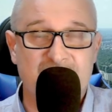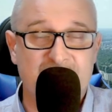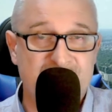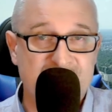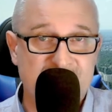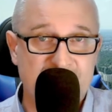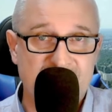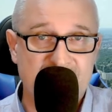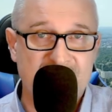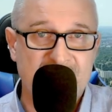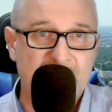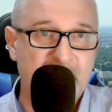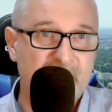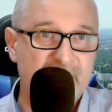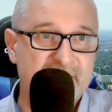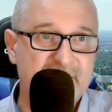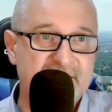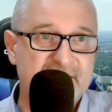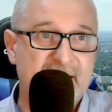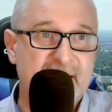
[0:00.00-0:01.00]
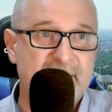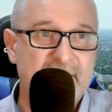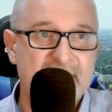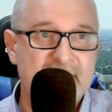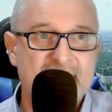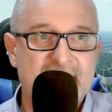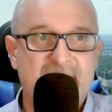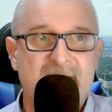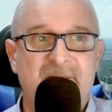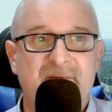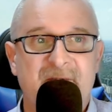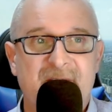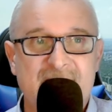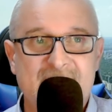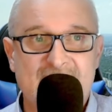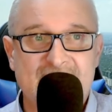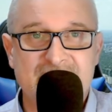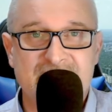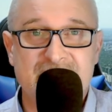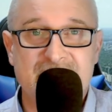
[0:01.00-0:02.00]
przebywa policja,
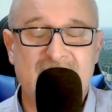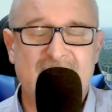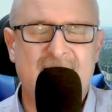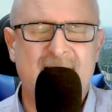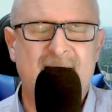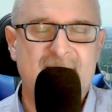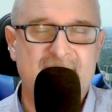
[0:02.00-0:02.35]
wyjaśnia,